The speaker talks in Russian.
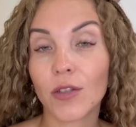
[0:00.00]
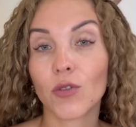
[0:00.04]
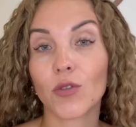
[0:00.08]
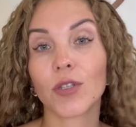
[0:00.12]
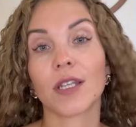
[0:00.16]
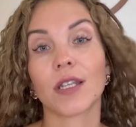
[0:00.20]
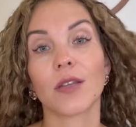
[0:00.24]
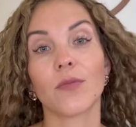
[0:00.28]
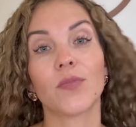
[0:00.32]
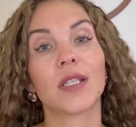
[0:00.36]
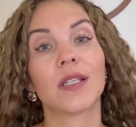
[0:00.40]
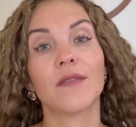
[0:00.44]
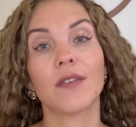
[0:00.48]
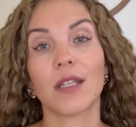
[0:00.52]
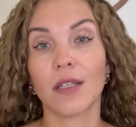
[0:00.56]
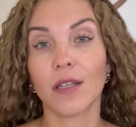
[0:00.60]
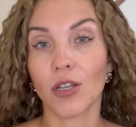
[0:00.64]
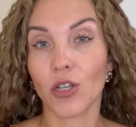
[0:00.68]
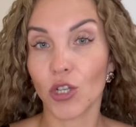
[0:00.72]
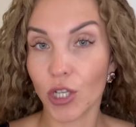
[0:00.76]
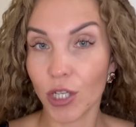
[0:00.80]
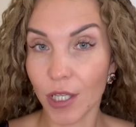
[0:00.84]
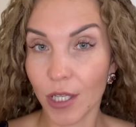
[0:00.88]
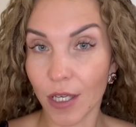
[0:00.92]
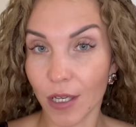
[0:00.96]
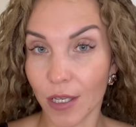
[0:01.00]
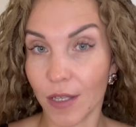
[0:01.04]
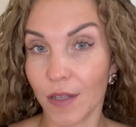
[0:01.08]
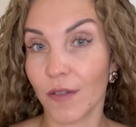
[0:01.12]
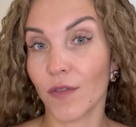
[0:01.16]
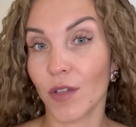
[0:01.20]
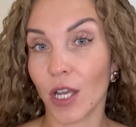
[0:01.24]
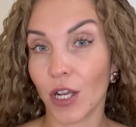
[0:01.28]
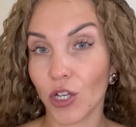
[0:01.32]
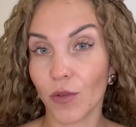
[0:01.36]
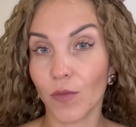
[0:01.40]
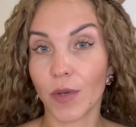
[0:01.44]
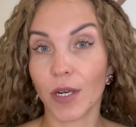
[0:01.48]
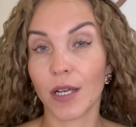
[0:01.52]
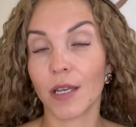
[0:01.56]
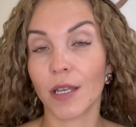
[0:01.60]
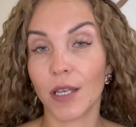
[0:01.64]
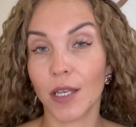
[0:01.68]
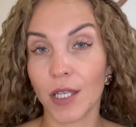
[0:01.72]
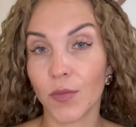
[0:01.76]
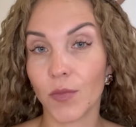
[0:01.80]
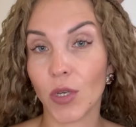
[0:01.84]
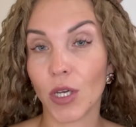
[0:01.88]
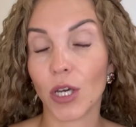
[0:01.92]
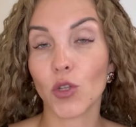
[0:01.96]
То есть это бесцветная жидкость в нашем
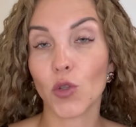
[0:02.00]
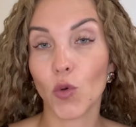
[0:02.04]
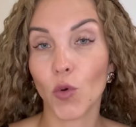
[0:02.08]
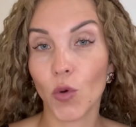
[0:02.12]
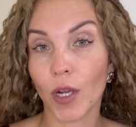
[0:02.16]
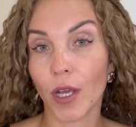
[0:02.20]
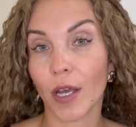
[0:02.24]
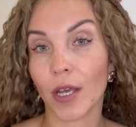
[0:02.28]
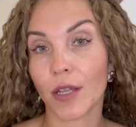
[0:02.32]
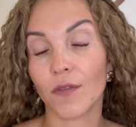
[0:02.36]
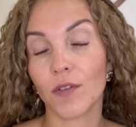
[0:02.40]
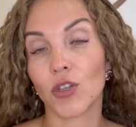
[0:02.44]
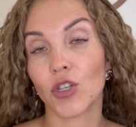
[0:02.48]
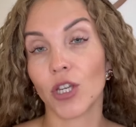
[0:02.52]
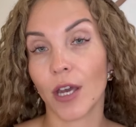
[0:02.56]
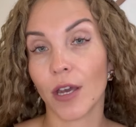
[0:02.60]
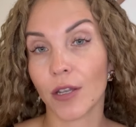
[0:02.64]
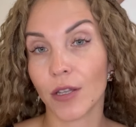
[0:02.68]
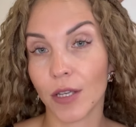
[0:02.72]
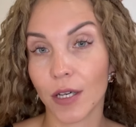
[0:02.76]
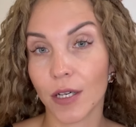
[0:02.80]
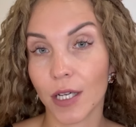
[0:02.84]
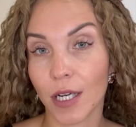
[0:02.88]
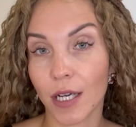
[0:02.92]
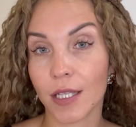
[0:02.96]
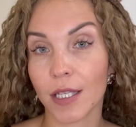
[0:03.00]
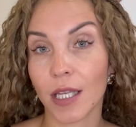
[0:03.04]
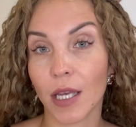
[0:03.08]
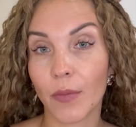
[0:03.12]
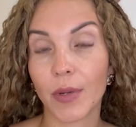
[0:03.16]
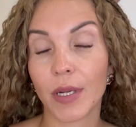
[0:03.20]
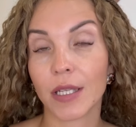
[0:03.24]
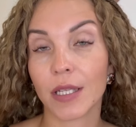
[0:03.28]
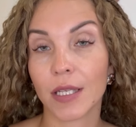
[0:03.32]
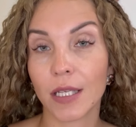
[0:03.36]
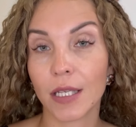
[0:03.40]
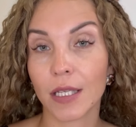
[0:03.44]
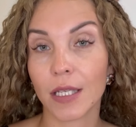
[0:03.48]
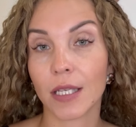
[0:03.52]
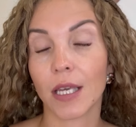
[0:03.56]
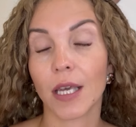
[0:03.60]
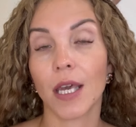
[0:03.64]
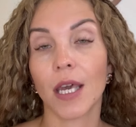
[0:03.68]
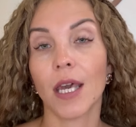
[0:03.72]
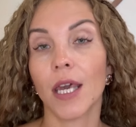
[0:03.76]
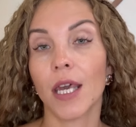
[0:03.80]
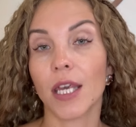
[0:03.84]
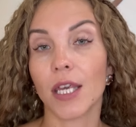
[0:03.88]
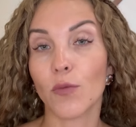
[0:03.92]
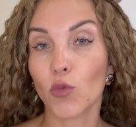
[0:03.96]
организме, которая отвечает как раз за процессы
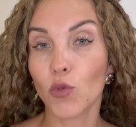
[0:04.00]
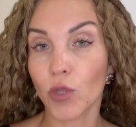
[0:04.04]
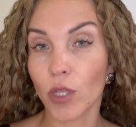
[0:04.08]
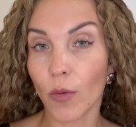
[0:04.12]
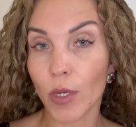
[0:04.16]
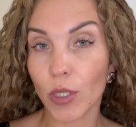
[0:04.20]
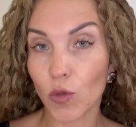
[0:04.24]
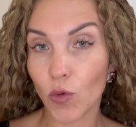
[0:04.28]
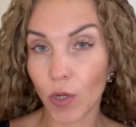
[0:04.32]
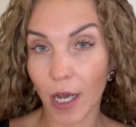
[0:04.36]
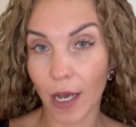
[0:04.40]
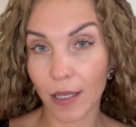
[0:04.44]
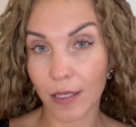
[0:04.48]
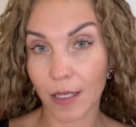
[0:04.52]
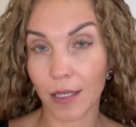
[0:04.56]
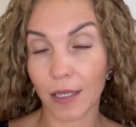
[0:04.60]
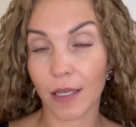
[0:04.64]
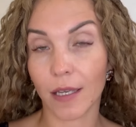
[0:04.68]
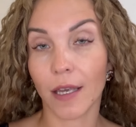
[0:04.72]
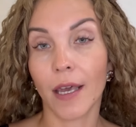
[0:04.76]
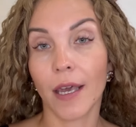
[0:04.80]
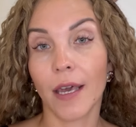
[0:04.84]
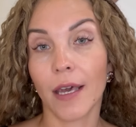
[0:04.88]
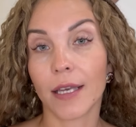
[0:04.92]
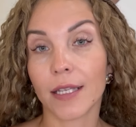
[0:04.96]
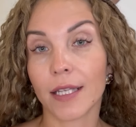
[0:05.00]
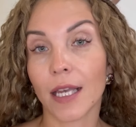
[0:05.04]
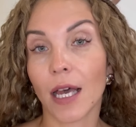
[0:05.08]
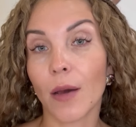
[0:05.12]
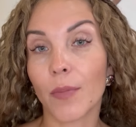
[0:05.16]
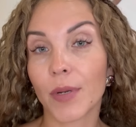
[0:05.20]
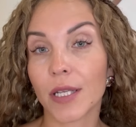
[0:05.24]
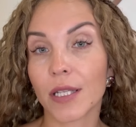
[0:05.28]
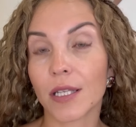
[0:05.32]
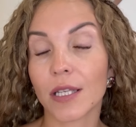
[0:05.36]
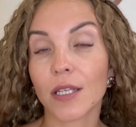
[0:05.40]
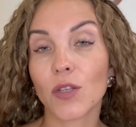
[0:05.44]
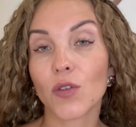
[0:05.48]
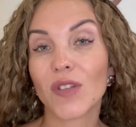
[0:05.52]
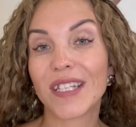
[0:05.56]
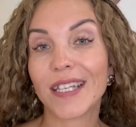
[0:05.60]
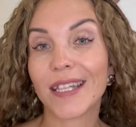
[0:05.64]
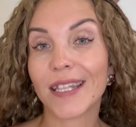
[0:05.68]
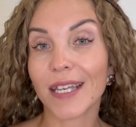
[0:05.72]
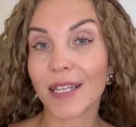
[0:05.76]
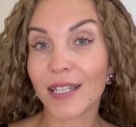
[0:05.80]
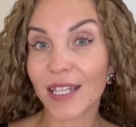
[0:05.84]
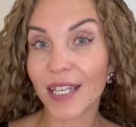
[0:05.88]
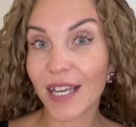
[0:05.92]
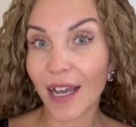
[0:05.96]
иммуномодуляции, за за процесс
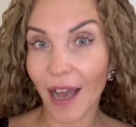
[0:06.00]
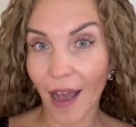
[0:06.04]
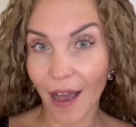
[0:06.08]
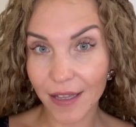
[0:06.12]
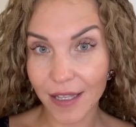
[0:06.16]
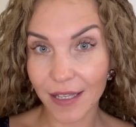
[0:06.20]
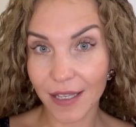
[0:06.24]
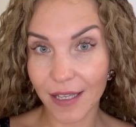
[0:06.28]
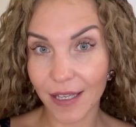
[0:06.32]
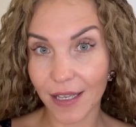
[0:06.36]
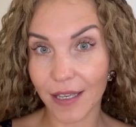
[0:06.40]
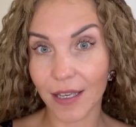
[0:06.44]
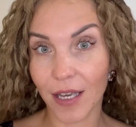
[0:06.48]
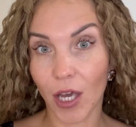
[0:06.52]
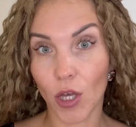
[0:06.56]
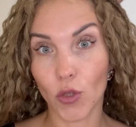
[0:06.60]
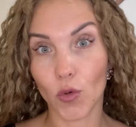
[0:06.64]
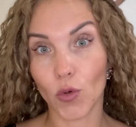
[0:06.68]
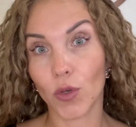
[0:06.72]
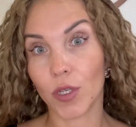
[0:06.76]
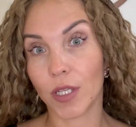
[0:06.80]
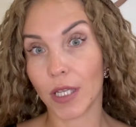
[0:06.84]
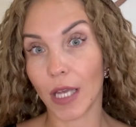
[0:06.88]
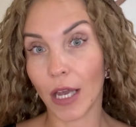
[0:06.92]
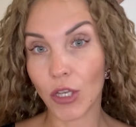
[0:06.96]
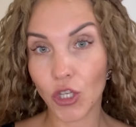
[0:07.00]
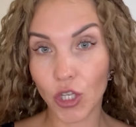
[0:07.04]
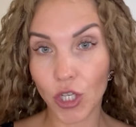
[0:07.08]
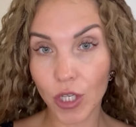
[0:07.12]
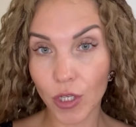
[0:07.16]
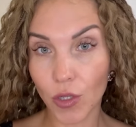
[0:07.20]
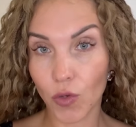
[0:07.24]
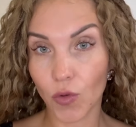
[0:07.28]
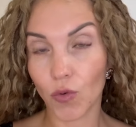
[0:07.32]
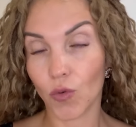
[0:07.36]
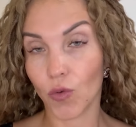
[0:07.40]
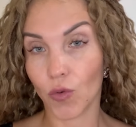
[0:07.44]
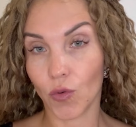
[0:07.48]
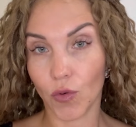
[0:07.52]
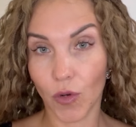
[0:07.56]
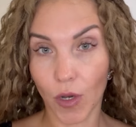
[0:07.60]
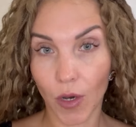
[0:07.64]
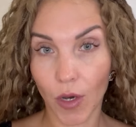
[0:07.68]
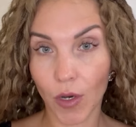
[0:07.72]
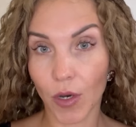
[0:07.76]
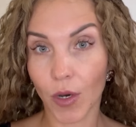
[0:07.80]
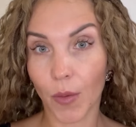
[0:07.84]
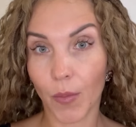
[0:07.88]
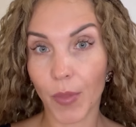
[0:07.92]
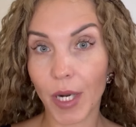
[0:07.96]
детоксикации, то есть очистку
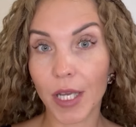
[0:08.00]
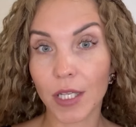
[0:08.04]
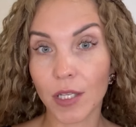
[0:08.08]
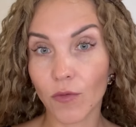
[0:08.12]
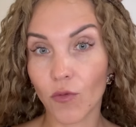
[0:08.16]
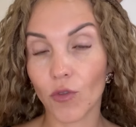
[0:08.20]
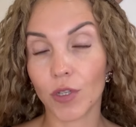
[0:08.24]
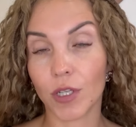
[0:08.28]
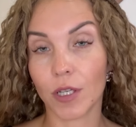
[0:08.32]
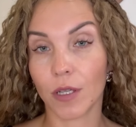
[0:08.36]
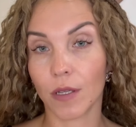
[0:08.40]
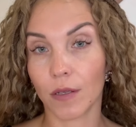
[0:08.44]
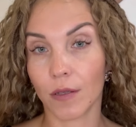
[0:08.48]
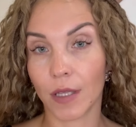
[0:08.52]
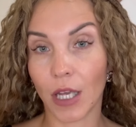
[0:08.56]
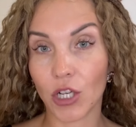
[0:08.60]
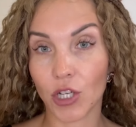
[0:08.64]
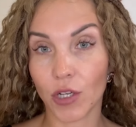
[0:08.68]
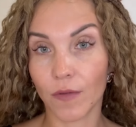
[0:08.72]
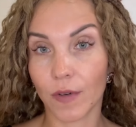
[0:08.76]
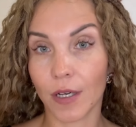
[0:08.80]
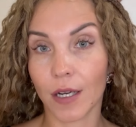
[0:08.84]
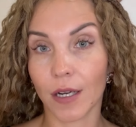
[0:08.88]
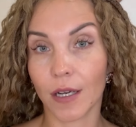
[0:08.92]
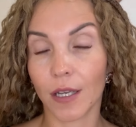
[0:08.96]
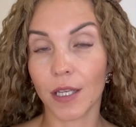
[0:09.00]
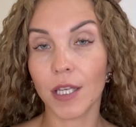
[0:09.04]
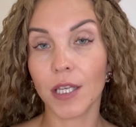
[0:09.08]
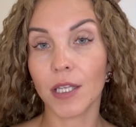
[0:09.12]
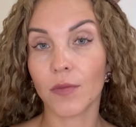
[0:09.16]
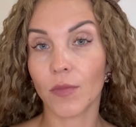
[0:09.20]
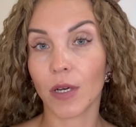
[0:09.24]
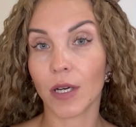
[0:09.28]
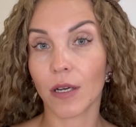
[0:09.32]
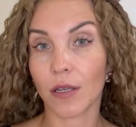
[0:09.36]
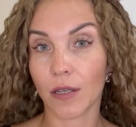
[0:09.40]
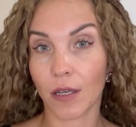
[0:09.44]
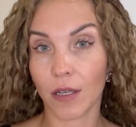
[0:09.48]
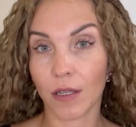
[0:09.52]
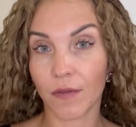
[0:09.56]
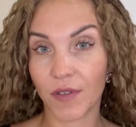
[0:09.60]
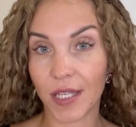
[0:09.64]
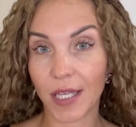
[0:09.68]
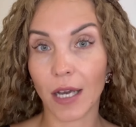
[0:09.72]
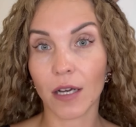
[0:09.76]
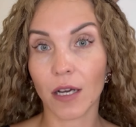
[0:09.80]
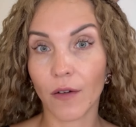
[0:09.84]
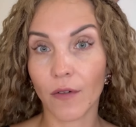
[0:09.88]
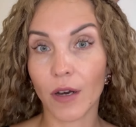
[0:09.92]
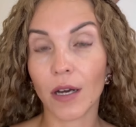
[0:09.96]
а, производит нашего организма от
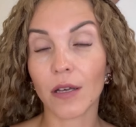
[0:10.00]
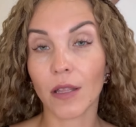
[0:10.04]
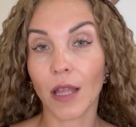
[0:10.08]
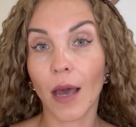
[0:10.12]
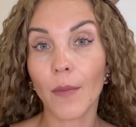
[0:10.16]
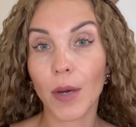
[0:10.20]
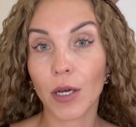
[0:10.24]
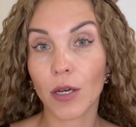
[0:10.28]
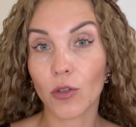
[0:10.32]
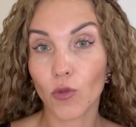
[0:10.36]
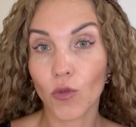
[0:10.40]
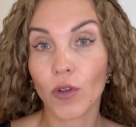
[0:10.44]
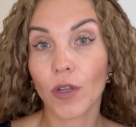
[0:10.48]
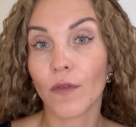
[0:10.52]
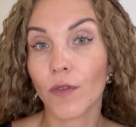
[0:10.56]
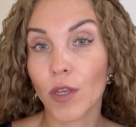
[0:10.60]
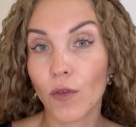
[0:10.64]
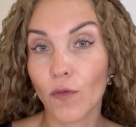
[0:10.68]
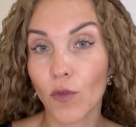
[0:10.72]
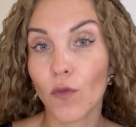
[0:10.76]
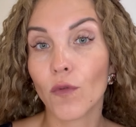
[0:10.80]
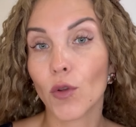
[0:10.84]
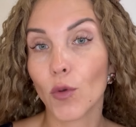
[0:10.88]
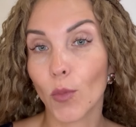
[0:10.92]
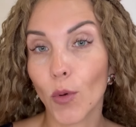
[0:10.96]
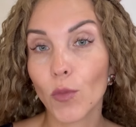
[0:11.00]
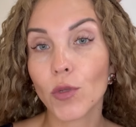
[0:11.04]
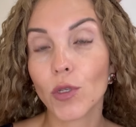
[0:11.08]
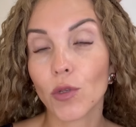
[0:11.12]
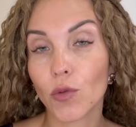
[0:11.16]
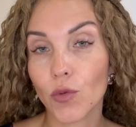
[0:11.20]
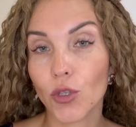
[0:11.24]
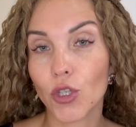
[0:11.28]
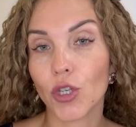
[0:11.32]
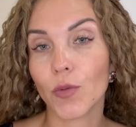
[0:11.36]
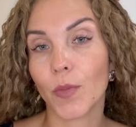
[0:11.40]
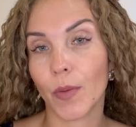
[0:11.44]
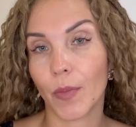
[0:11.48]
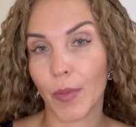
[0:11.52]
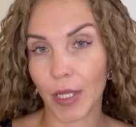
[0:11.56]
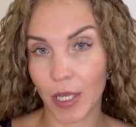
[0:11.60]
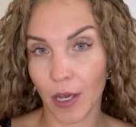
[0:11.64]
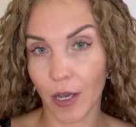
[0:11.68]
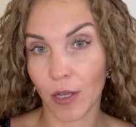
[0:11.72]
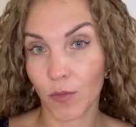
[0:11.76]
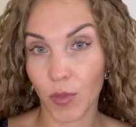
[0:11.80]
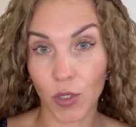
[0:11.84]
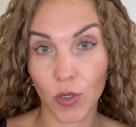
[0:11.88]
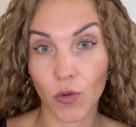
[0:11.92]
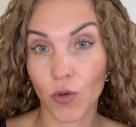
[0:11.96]
всякого хлама, который в него в любом случае
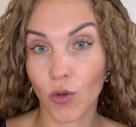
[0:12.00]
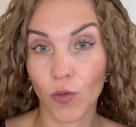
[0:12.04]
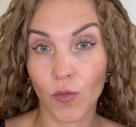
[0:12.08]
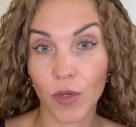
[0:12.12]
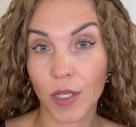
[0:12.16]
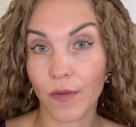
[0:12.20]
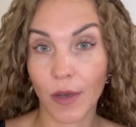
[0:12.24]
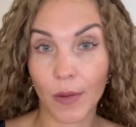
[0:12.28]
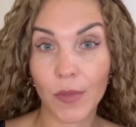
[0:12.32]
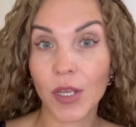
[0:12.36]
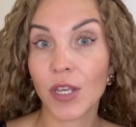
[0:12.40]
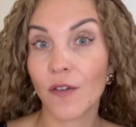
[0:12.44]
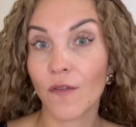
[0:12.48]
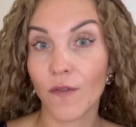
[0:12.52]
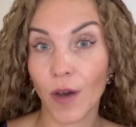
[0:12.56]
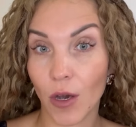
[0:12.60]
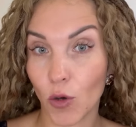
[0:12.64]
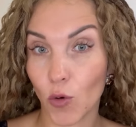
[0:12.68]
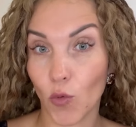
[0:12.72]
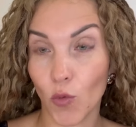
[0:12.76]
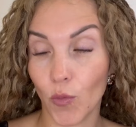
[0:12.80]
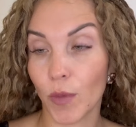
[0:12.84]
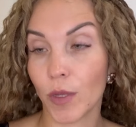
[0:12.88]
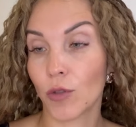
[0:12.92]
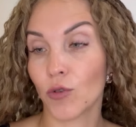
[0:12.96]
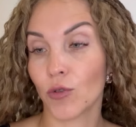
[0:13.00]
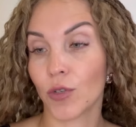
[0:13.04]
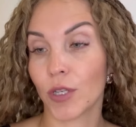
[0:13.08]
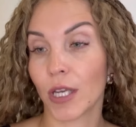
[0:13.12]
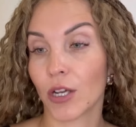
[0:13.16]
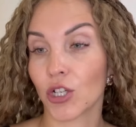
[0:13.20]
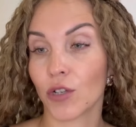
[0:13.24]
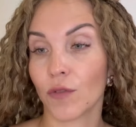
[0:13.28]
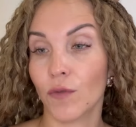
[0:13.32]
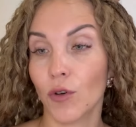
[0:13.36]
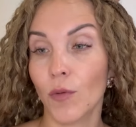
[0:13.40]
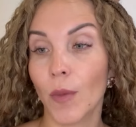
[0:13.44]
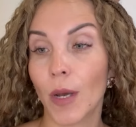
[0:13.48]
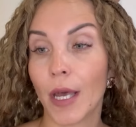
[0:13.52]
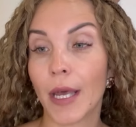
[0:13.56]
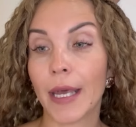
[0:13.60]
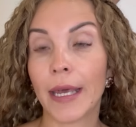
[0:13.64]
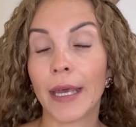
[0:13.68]
попадает, поскольку мы с вами не в вакууме, друзья, живем.